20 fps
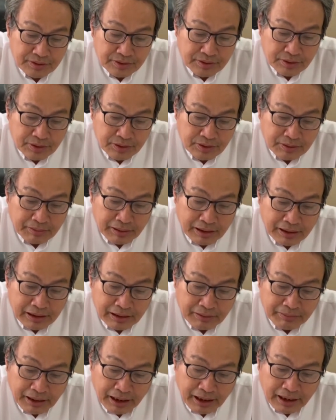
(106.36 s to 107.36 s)
都是买
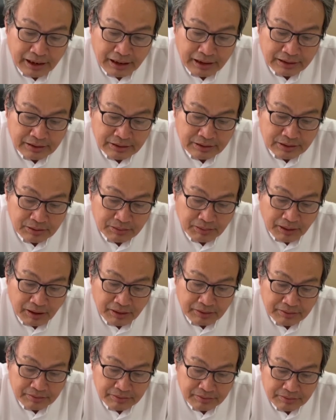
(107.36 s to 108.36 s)
天边来的，就是
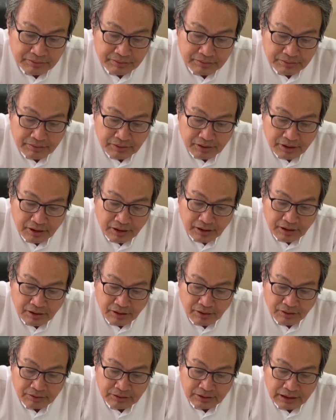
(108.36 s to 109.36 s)
讲，
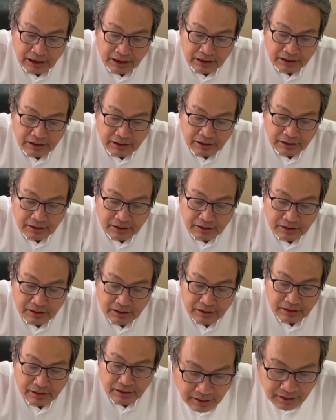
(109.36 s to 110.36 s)
东西，
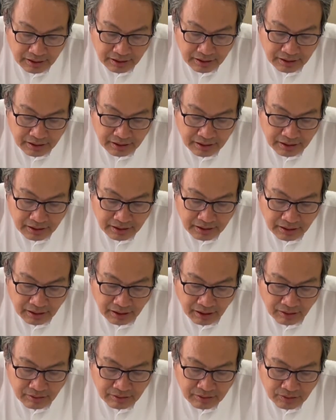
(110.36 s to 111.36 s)

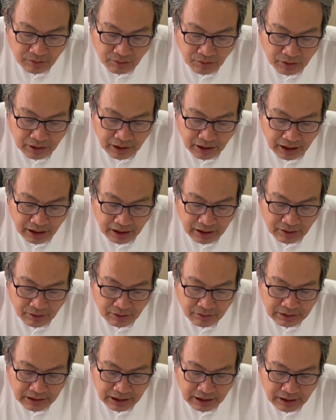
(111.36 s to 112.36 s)
汤锅呀，
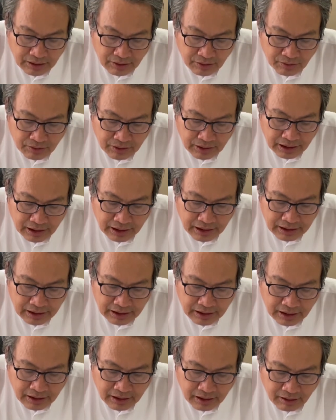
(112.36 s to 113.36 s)
东西东西，
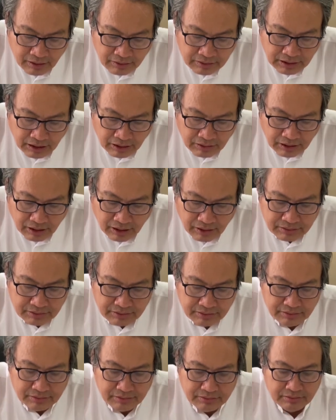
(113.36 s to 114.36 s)
那讲炒汤，
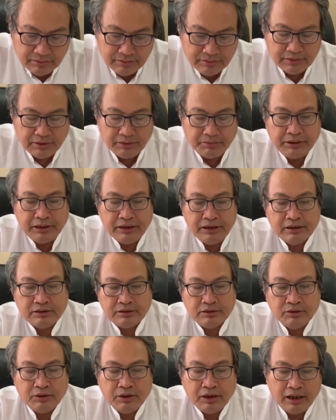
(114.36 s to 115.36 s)
现在
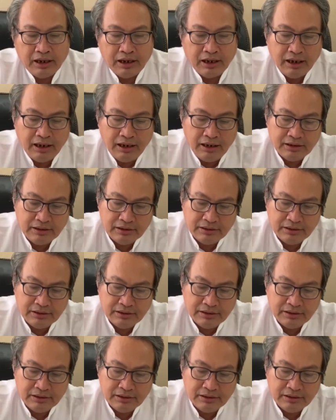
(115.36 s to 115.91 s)
苏阿个啊。